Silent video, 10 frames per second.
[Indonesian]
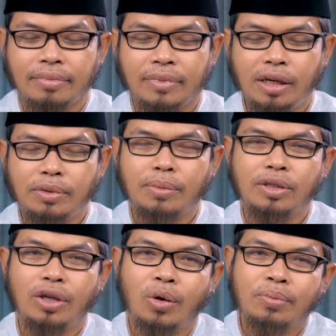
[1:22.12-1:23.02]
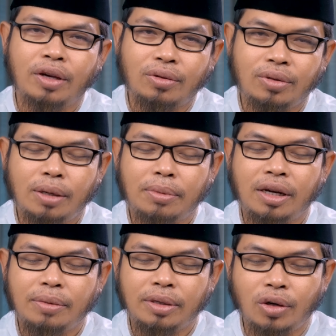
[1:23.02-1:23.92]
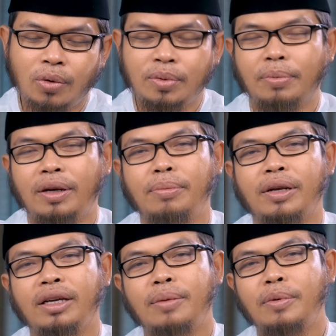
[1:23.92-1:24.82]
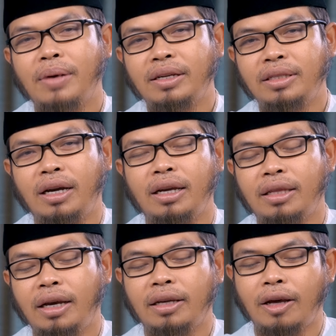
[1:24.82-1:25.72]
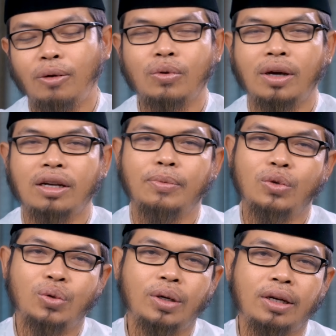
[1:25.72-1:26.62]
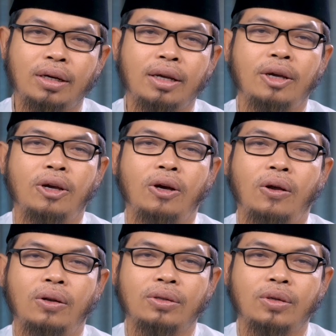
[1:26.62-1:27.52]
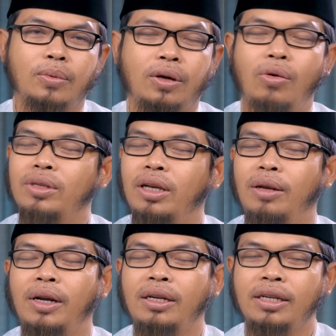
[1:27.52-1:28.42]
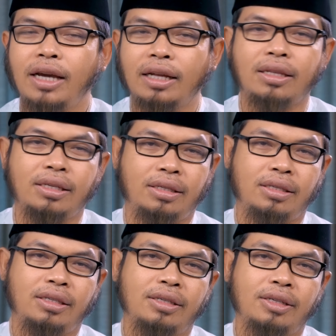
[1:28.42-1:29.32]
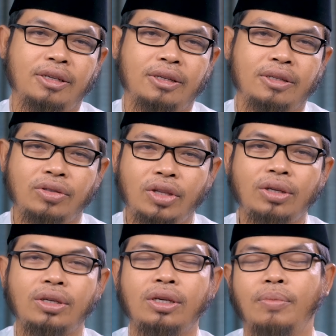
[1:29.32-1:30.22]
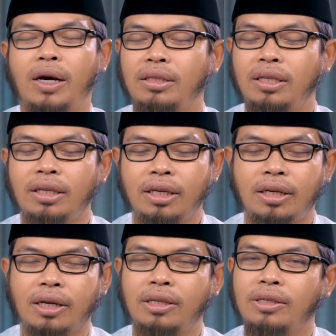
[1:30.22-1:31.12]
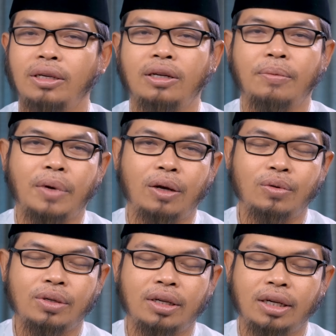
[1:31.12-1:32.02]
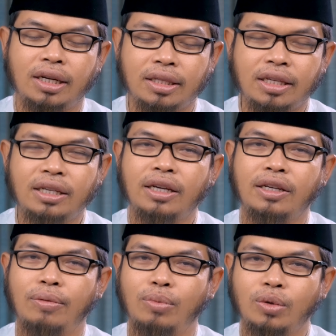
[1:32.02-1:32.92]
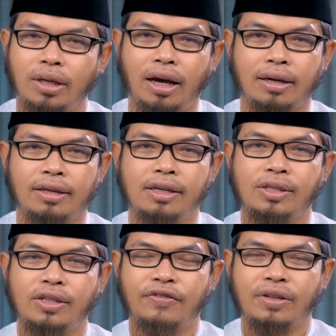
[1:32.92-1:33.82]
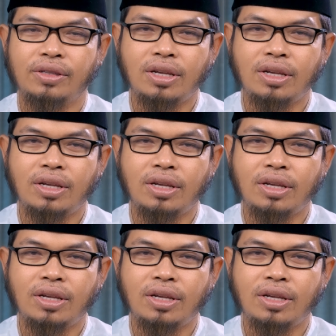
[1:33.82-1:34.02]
tidak bisa menjawabnya atau tidak berani menjawabnya padahal mereka membaca ayat-ayat Al-Qur'an yang menunjukkan Allah wa taala berada di atas tinggi maha tinggi di atas segenap makhluknya dengan ketinggian yang mutlak sifat